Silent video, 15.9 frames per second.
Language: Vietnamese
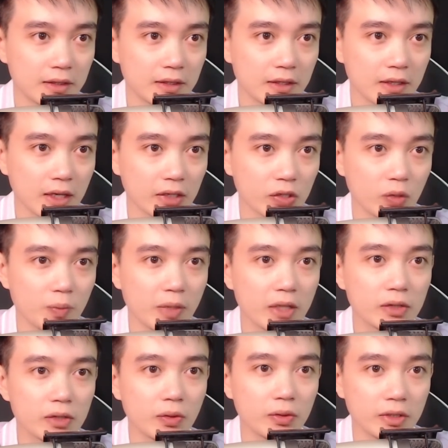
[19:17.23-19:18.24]
Anh cũng biết
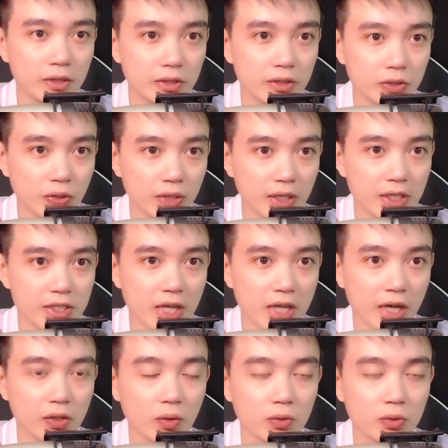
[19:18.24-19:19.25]
tôi thường xuyên đi săn
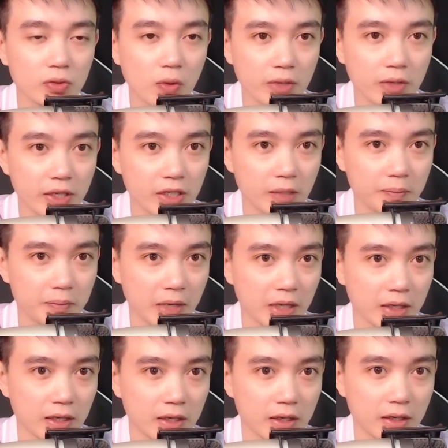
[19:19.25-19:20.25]
chỗ tốt để chụp mà.
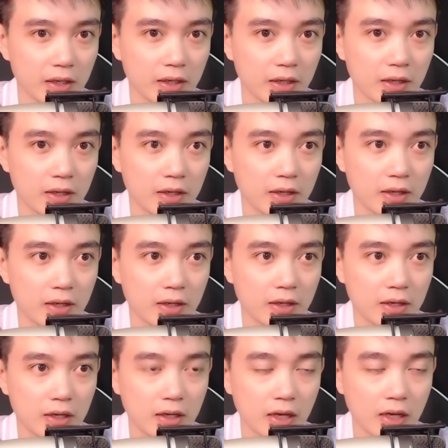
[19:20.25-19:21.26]

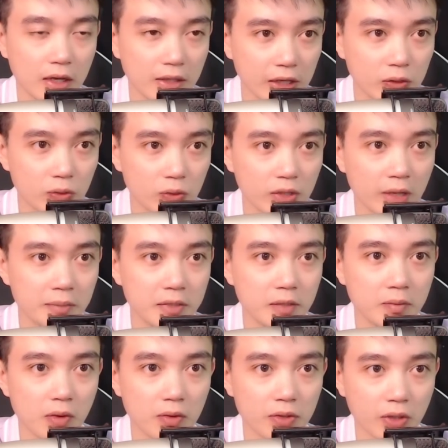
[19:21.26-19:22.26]
Lần này tôi tìm được
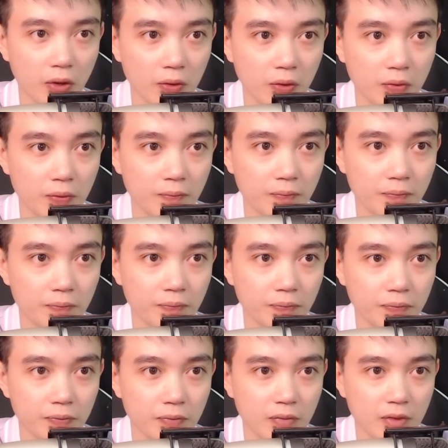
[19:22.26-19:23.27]
một chỗ,
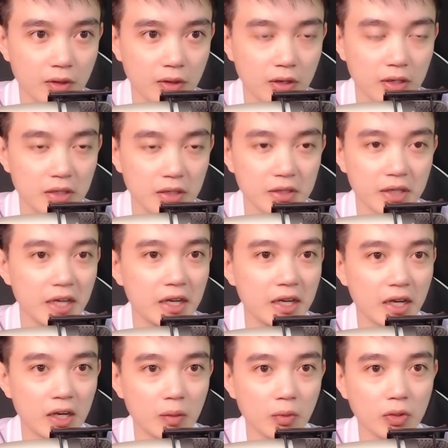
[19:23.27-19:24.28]
cứ nghĩ là
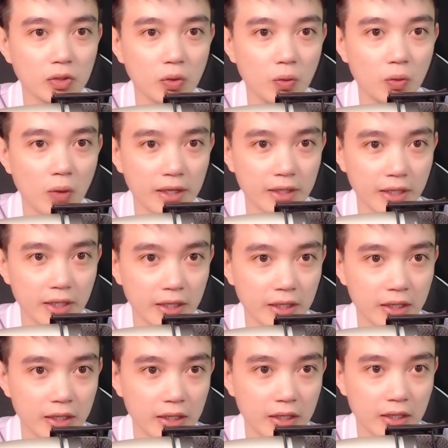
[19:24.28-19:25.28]
không có thu hoạch gì.
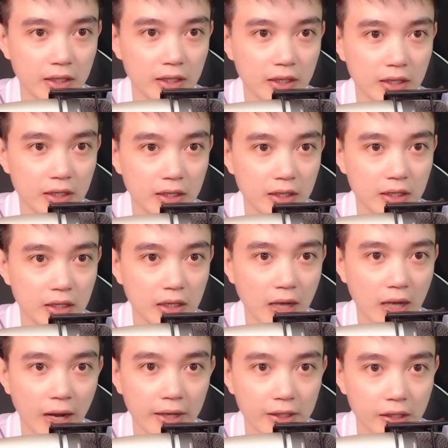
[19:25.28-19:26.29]

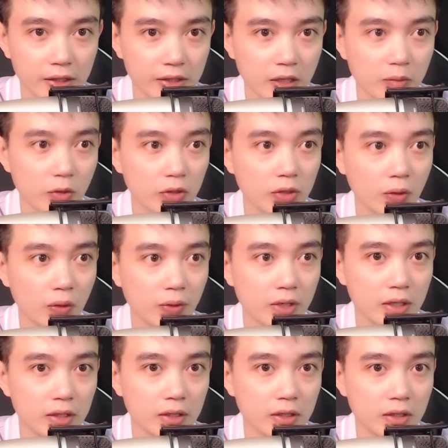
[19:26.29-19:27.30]
Ai ngờ vào buổi tối
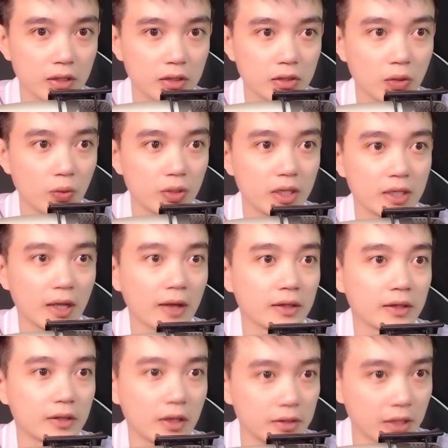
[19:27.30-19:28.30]
tôi với thằng
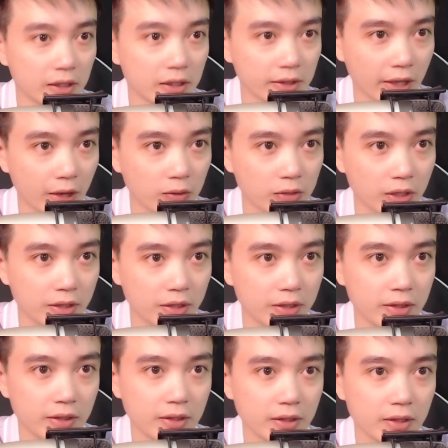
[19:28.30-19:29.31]
Tư thằng Thẹo tới,
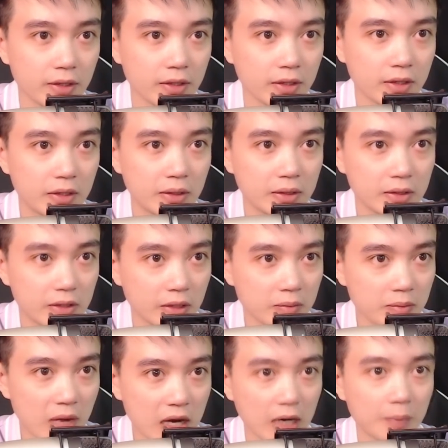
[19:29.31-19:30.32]
thì
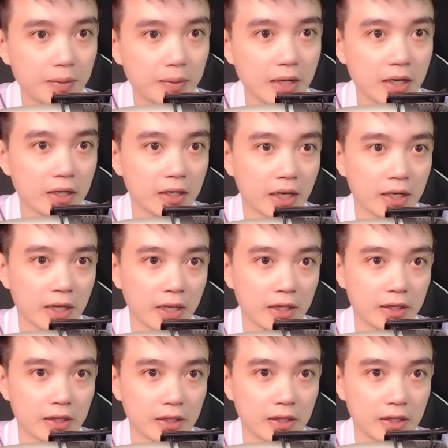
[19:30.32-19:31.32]
bắt gặp cái hình ảnh này.
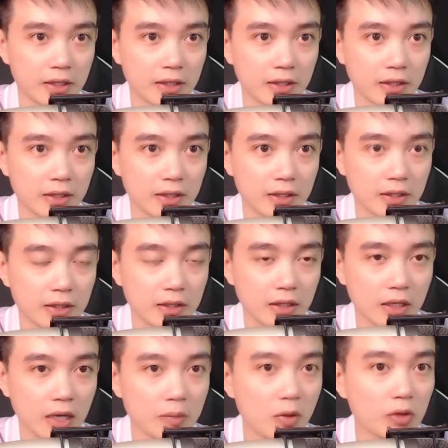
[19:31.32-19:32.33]
Thế
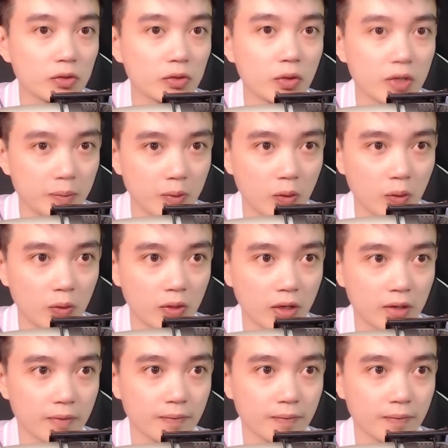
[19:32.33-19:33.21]
là bọn tôi chụp luôn đó.